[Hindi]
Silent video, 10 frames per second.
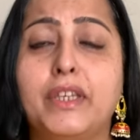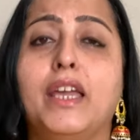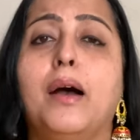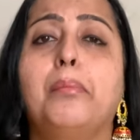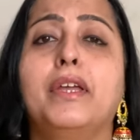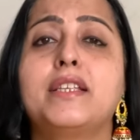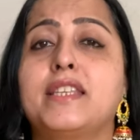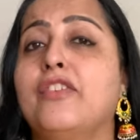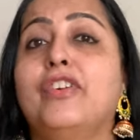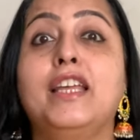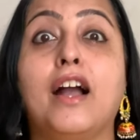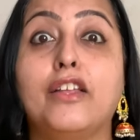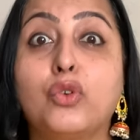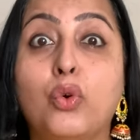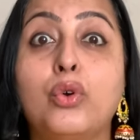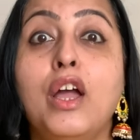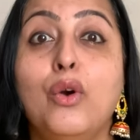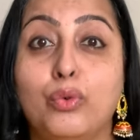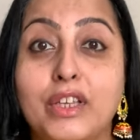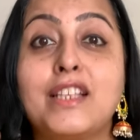किया फिर सैफ अली खान को
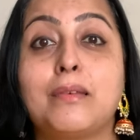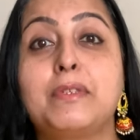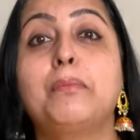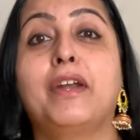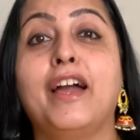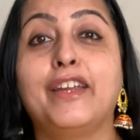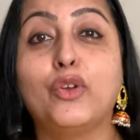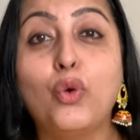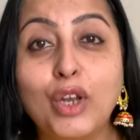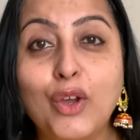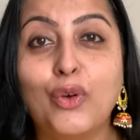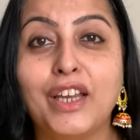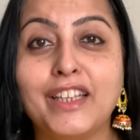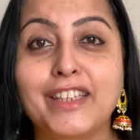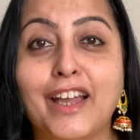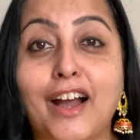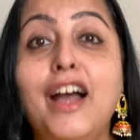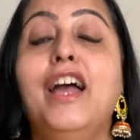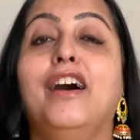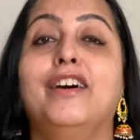उनका सबसे बड़ा हिट ओले ओले दिया
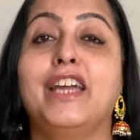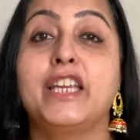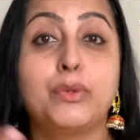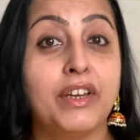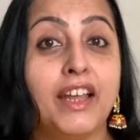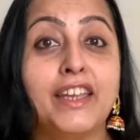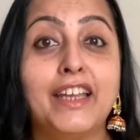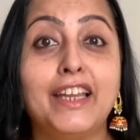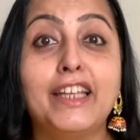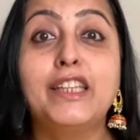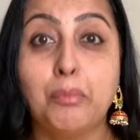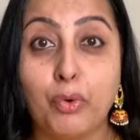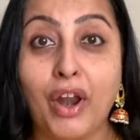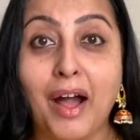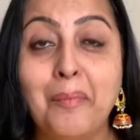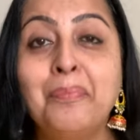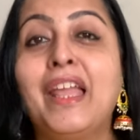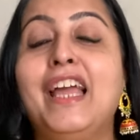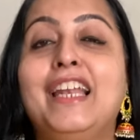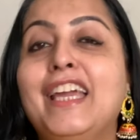ऐश्वर्या के लिए निम्बुड़ा
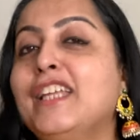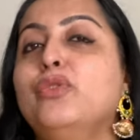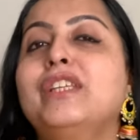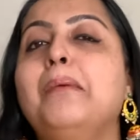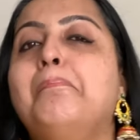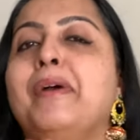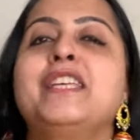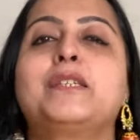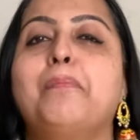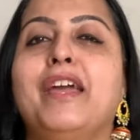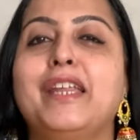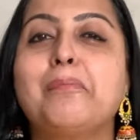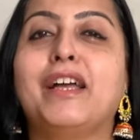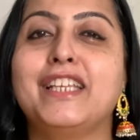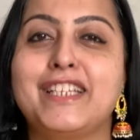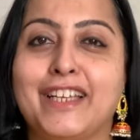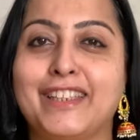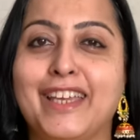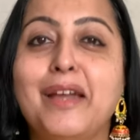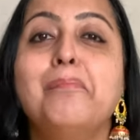लेकिन उनकी बेस्ट पेयरिंग मानी
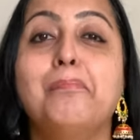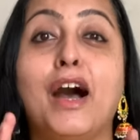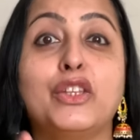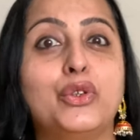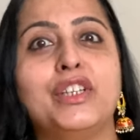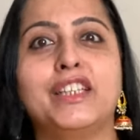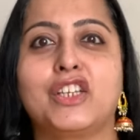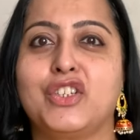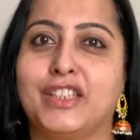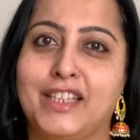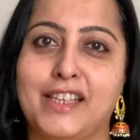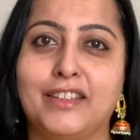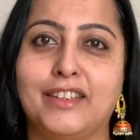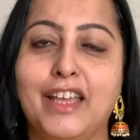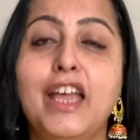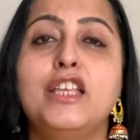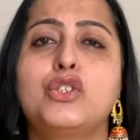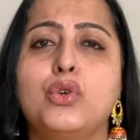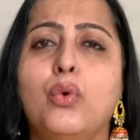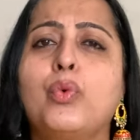जाती है माधुरी दीक्षित के साथ
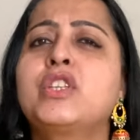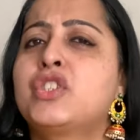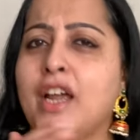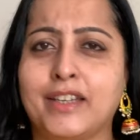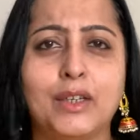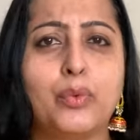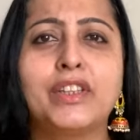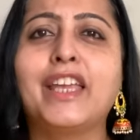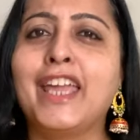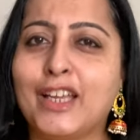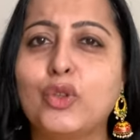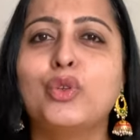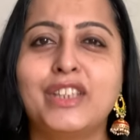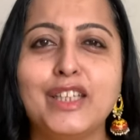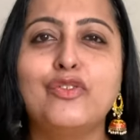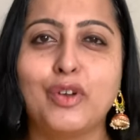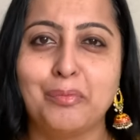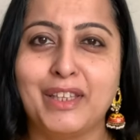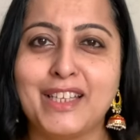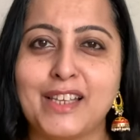सो विच स्टार्टेड विद एक दो तीन फ्रॉम
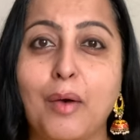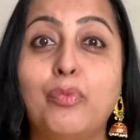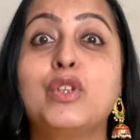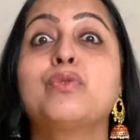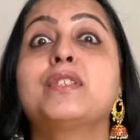तेजाब विच वॉज